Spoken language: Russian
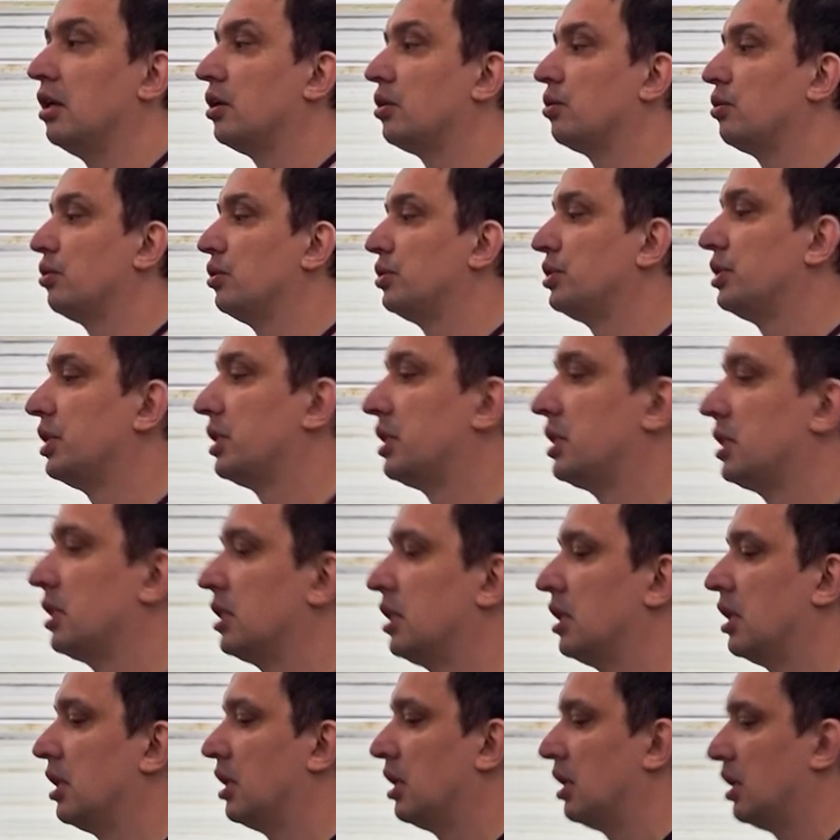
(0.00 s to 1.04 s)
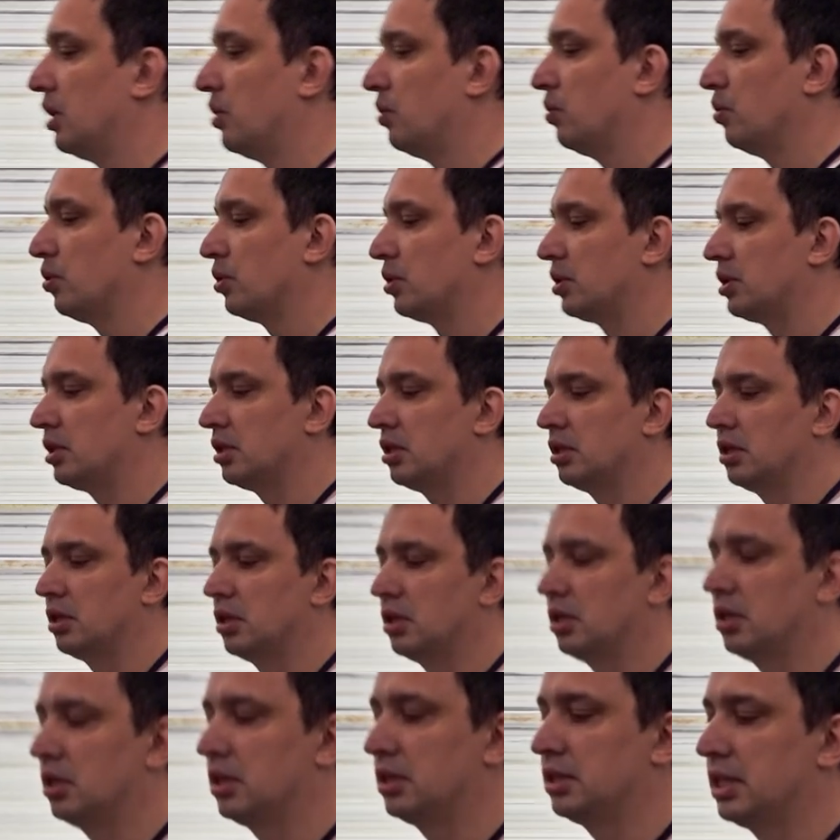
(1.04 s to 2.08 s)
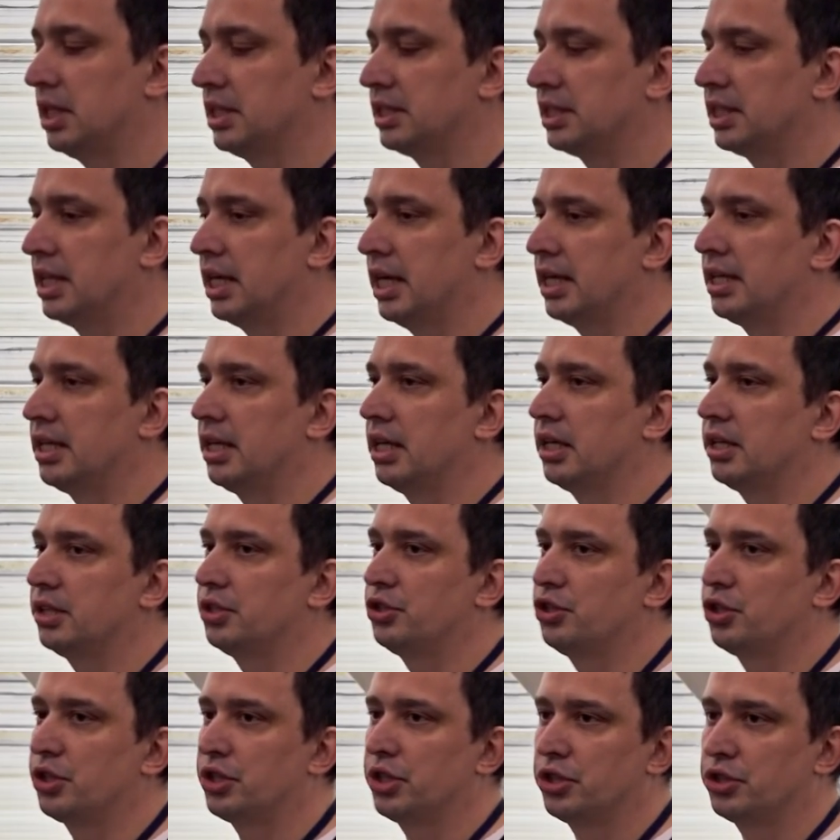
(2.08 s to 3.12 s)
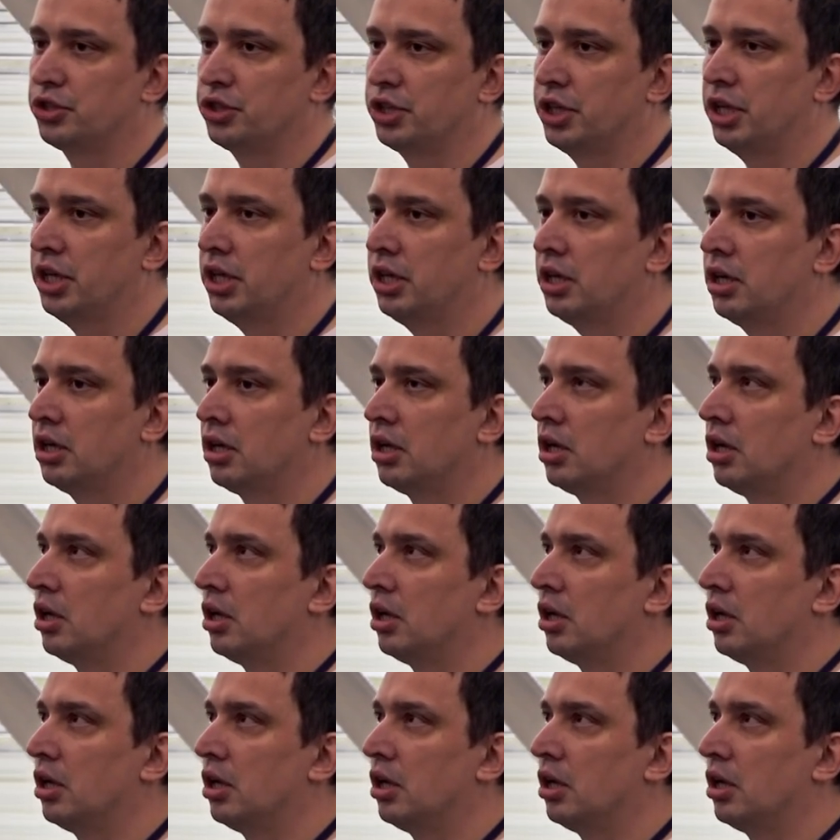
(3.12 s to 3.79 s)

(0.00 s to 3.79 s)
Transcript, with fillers: То есть это от э, создания чертежей,